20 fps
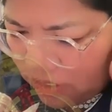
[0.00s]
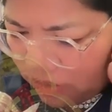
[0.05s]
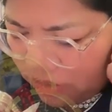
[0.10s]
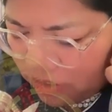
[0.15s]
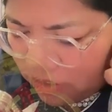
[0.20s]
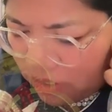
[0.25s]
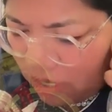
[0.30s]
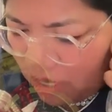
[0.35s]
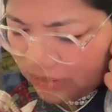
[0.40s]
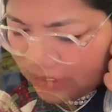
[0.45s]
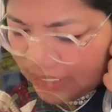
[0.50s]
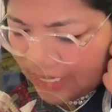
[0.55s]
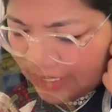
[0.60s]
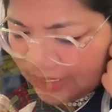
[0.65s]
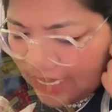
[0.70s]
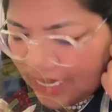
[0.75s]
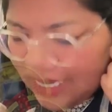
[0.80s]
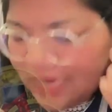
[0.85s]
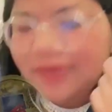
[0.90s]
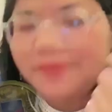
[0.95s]
trong tự đó te
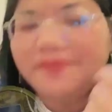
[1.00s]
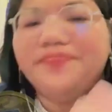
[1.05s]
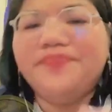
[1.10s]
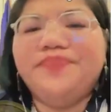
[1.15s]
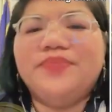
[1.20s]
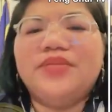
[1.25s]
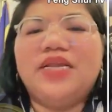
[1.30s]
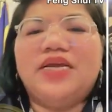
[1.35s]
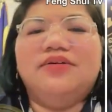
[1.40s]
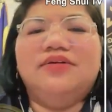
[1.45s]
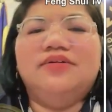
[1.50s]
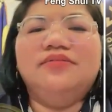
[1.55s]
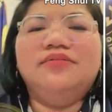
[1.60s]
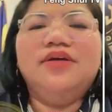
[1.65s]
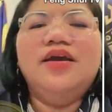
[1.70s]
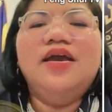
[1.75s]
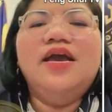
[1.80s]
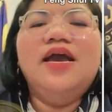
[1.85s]
ta ở